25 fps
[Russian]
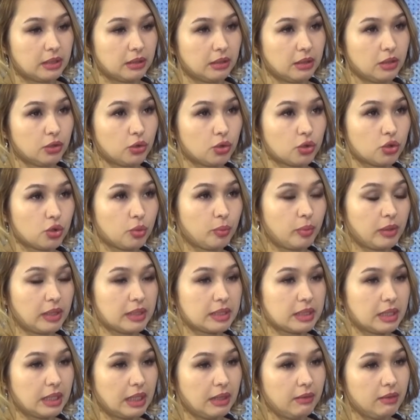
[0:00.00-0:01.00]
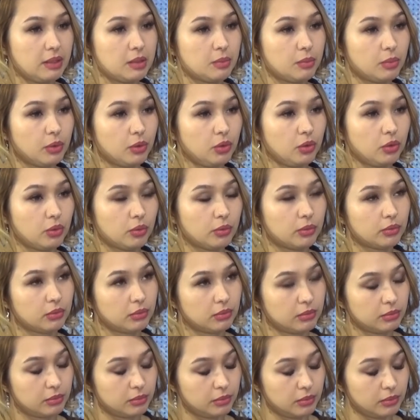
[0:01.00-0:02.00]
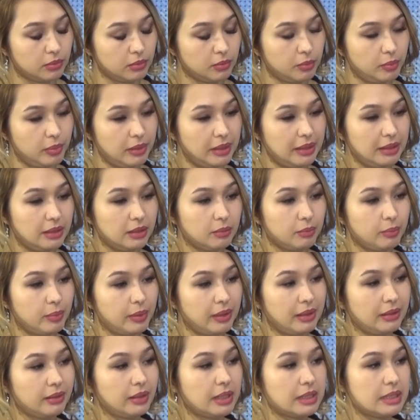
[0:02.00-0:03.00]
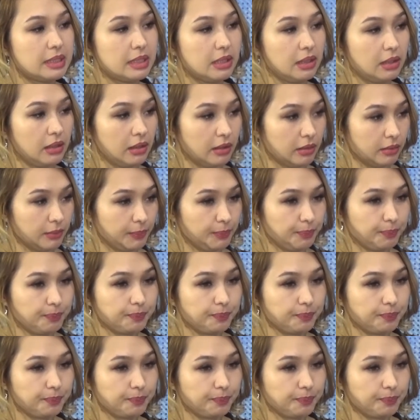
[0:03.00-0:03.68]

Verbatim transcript: не то что приостановить, мы ее э, пере... переносили.